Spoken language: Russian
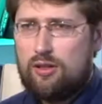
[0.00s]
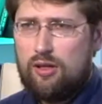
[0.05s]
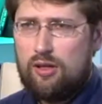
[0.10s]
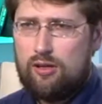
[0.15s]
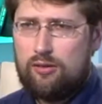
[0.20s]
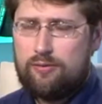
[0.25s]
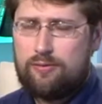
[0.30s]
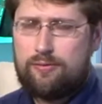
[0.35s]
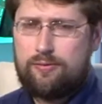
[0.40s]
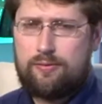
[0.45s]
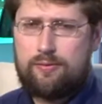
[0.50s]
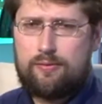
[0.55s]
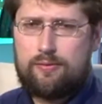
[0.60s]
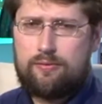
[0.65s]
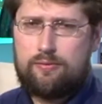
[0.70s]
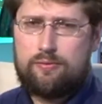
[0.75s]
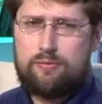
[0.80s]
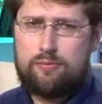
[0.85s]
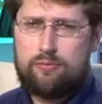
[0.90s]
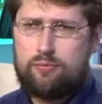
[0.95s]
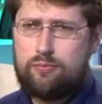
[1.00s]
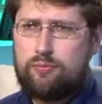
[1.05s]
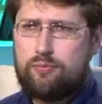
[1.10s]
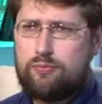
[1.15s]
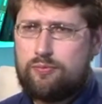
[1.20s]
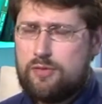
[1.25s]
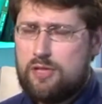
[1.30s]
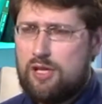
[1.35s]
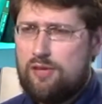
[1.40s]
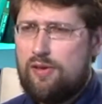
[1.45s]
а, в
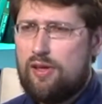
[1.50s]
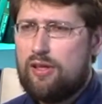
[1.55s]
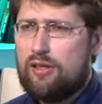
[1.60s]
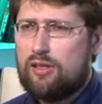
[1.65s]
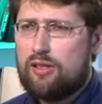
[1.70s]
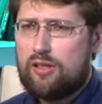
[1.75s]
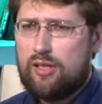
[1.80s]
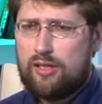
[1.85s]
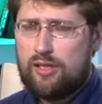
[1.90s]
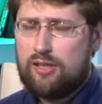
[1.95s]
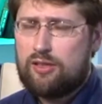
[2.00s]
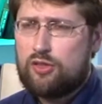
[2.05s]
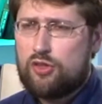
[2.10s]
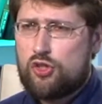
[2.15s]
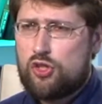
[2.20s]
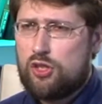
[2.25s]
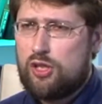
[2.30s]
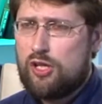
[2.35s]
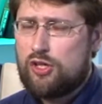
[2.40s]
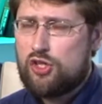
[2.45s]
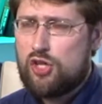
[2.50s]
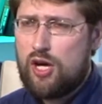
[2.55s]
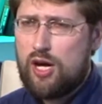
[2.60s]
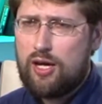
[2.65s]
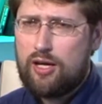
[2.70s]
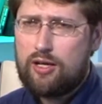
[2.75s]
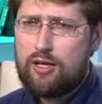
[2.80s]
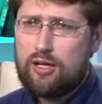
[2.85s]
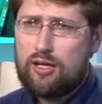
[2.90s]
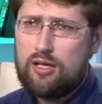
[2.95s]
деревянных каких-то
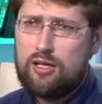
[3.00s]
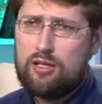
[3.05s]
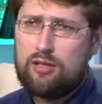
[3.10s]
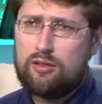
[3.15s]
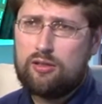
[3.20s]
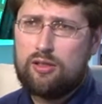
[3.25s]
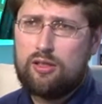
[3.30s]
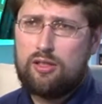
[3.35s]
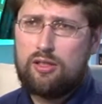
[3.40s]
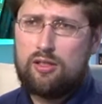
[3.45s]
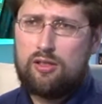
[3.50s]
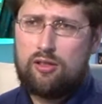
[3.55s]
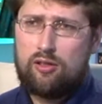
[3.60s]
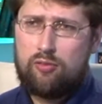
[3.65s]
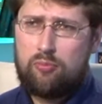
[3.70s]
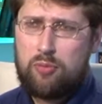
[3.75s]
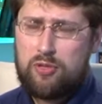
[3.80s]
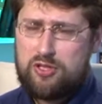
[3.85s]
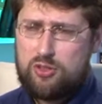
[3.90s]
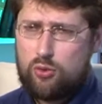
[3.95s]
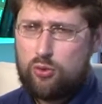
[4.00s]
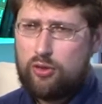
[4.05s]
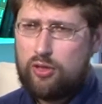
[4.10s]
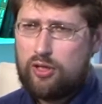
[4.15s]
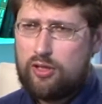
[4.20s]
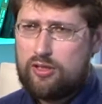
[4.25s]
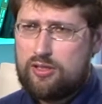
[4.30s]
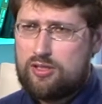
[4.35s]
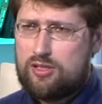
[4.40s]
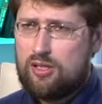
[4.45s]
шалашах или в
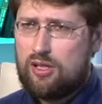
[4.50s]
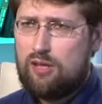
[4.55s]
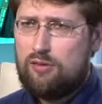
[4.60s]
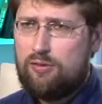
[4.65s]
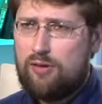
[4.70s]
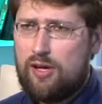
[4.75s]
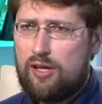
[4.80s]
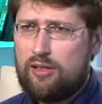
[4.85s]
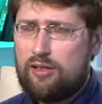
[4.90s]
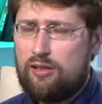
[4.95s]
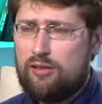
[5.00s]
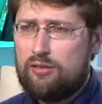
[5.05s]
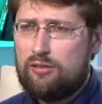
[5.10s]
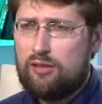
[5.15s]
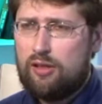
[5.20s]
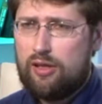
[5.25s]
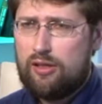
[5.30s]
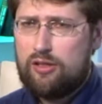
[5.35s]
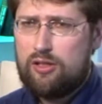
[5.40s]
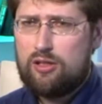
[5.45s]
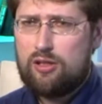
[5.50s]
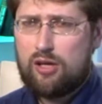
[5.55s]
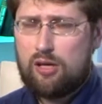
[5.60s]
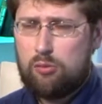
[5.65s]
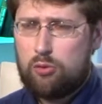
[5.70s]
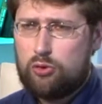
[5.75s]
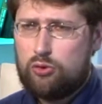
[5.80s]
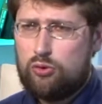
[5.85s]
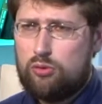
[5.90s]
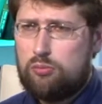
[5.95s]
постройках из целлофана, они
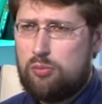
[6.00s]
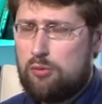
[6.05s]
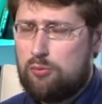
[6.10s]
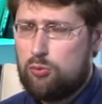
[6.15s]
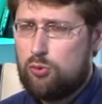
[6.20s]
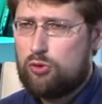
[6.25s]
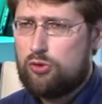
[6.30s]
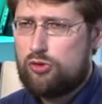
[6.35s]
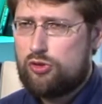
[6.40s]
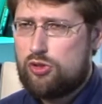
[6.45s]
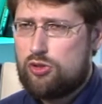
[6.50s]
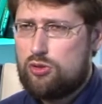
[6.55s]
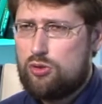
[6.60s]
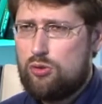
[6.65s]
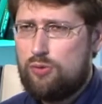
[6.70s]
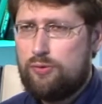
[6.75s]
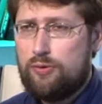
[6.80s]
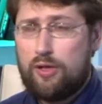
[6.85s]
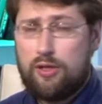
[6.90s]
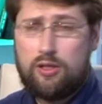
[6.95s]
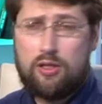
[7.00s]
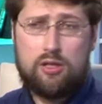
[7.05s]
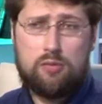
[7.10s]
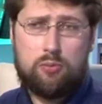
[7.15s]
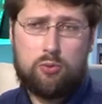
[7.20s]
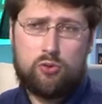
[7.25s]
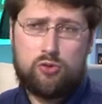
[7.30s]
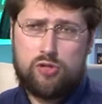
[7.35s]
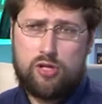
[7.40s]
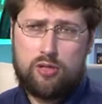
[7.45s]
работают по много часов, и они не
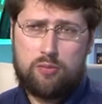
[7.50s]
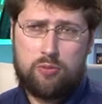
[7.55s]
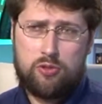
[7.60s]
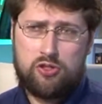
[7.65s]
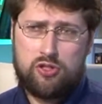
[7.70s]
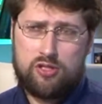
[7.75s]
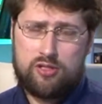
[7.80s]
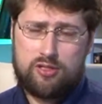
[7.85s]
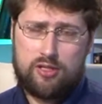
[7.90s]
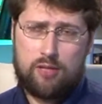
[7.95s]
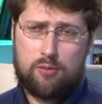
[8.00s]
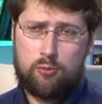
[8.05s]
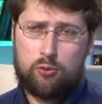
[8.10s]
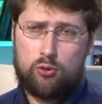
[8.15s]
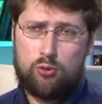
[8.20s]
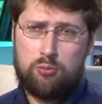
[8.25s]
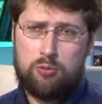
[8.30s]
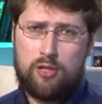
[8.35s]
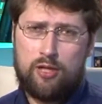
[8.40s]
получают подчас заработную